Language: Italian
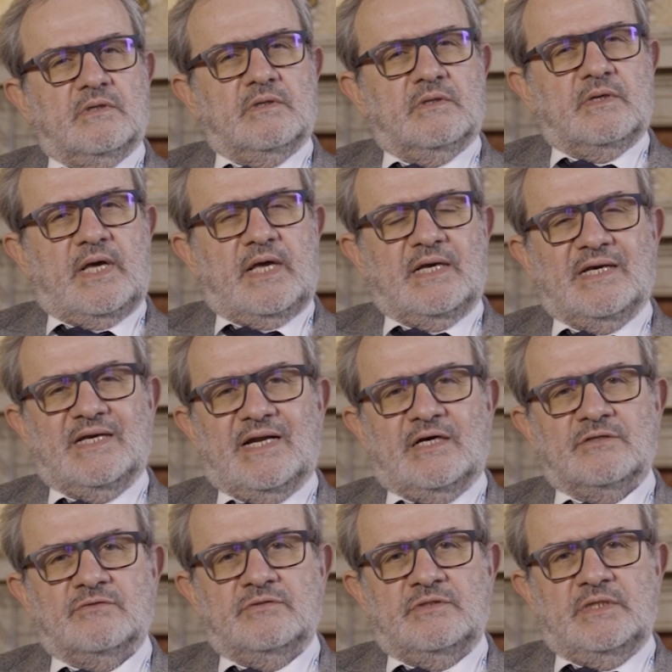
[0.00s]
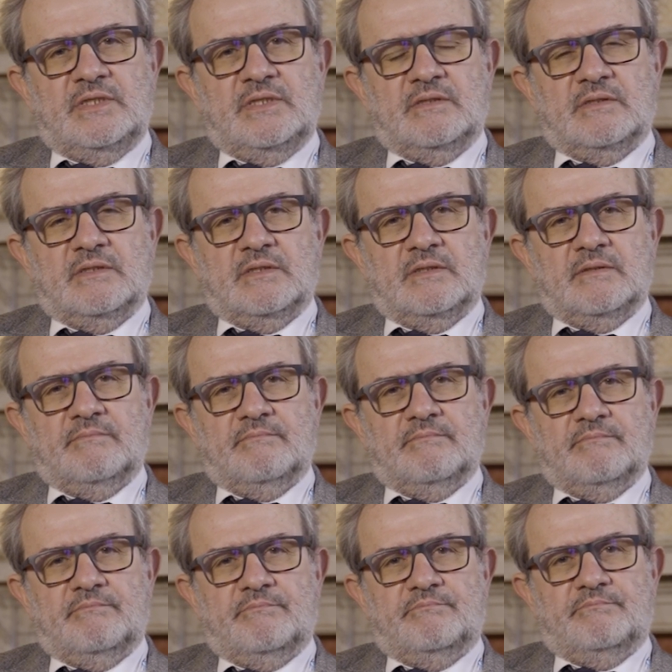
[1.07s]
eh, è in grado di
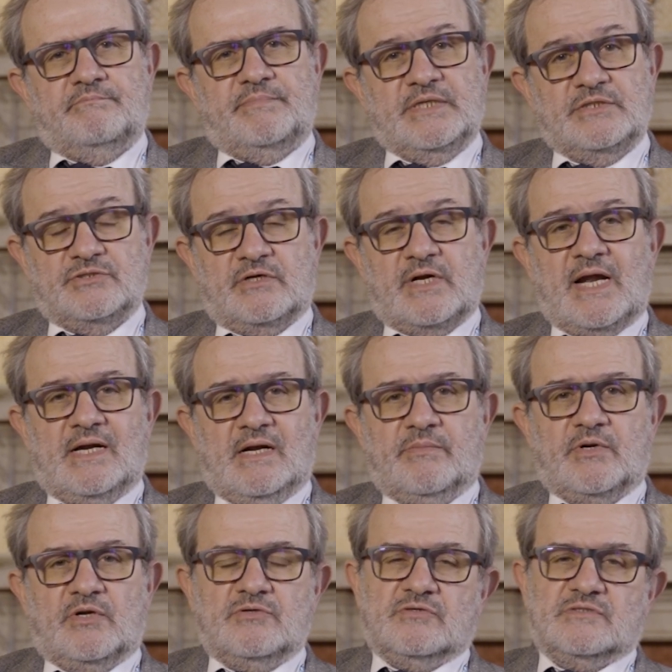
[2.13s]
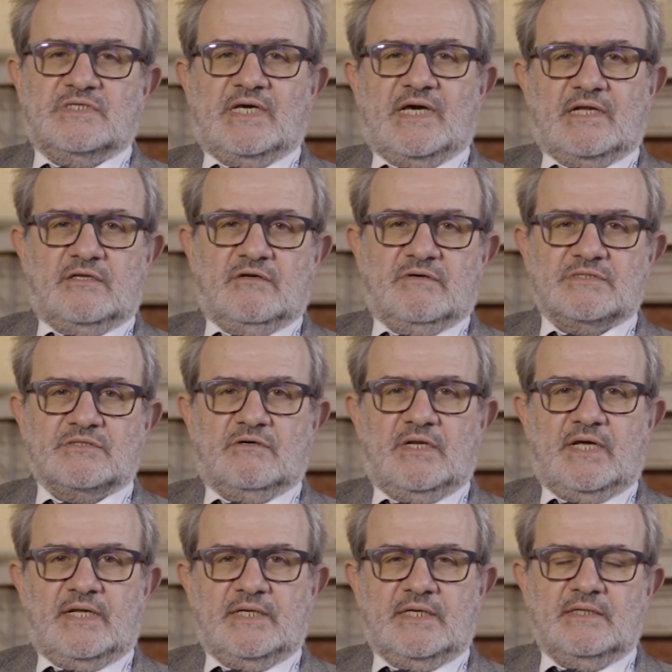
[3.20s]
eh, peggiorare la prognosi
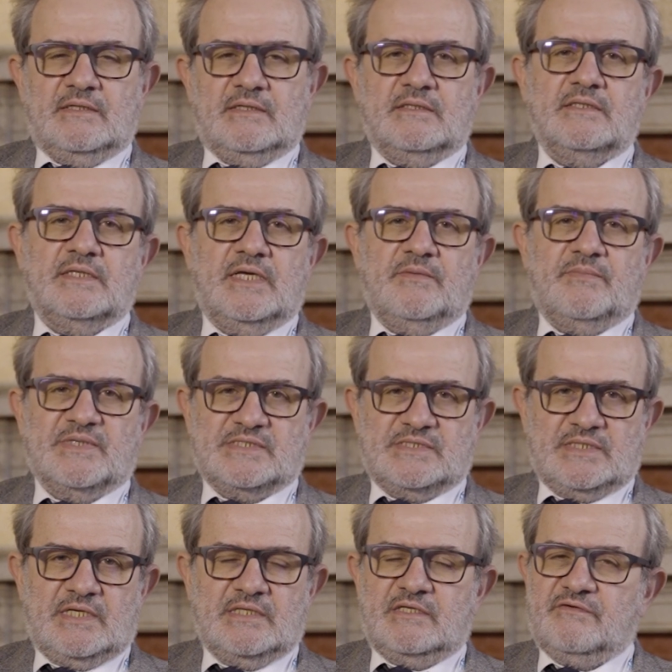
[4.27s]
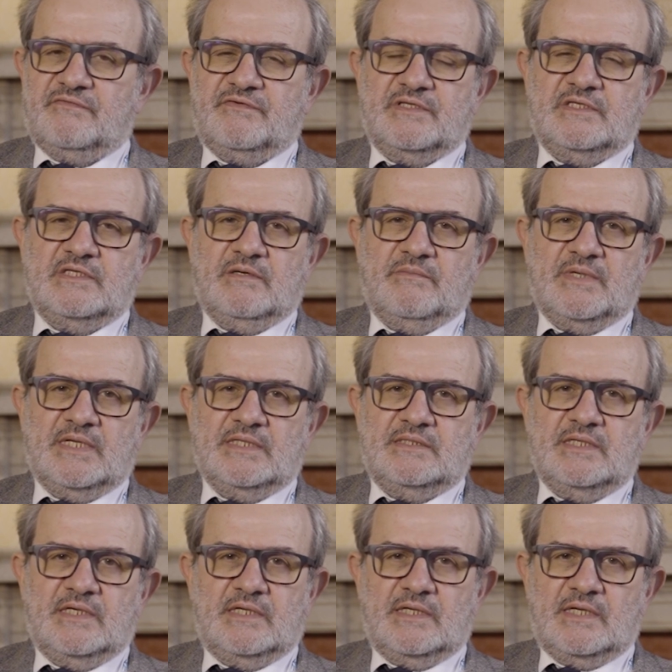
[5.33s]
cardiovascolare dei pazienti affetti da
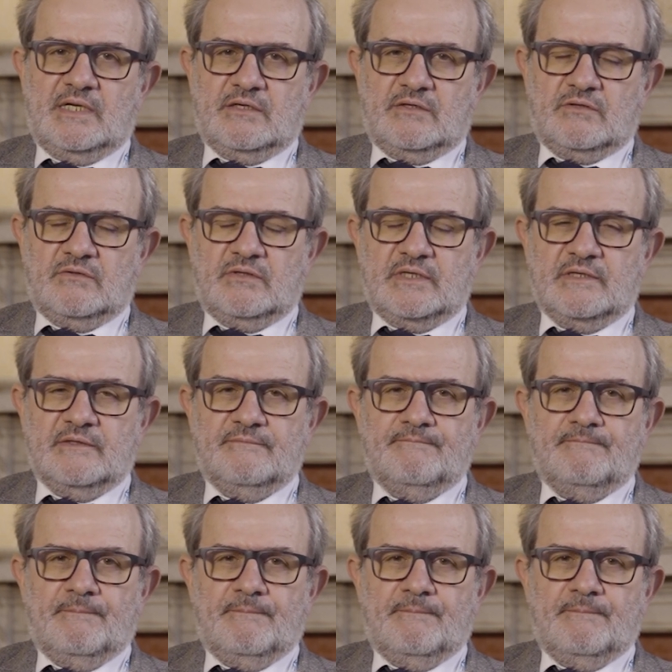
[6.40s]
malattia renale cronica.